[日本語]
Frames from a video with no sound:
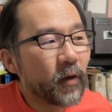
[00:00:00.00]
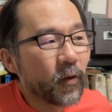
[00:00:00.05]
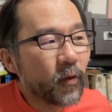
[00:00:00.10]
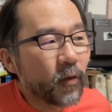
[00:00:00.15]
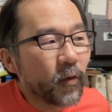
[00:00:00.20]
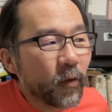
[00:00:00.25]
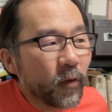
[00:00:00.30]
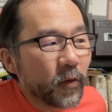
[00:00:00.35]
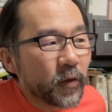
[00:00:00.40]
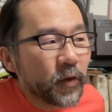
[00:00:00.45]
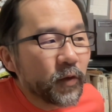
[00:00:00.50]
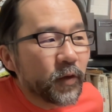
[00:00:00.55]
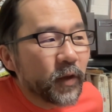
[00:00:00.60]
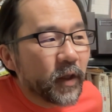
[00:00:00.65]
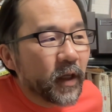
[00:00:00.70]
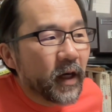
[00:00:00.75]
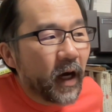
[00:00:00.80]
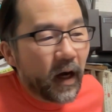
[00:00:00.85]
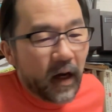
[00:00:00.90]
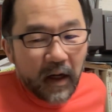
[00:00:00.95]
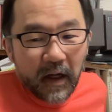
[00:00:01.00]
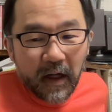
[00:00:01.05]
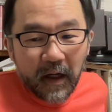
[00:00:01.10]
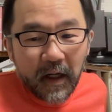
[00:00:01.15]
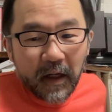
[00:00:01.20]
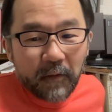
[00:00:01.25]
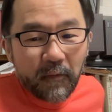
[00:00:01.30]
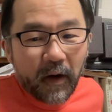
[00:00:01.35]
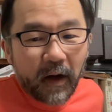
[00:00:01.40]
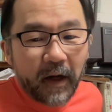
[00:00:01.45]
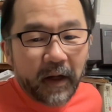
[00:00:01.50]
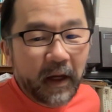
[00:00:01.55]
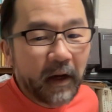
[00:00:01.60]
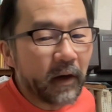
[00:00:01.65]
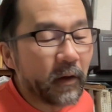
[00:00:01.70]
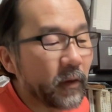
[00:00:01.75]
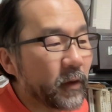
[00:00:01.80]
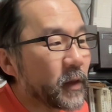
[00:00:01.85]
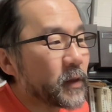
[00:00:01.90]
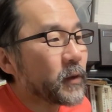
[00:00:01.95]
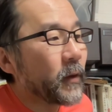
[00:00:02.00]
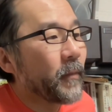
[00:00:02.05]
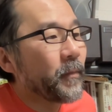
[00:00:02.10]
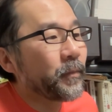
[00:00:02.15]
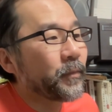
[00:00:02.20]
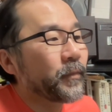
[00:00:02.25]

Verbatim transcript: この5種類が我が家にあるんですよ。